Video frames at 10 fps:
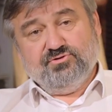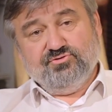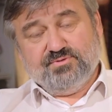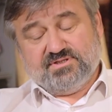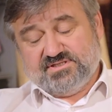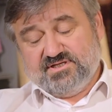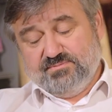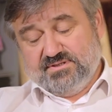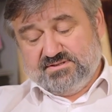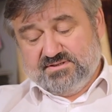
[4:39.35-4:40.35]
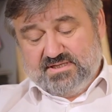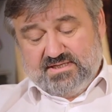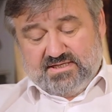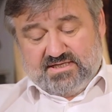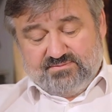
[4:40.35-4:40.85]
Буреломы
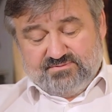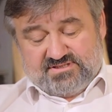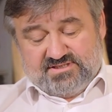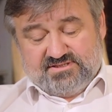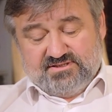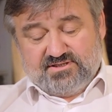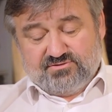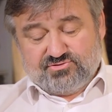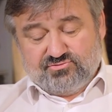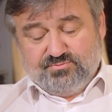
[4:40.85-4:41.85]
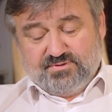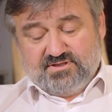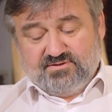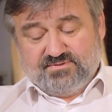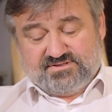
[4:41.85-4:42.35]
разгребать, камни с лесных
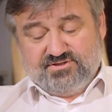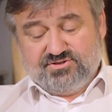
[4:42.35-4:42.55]
дорожек убирать,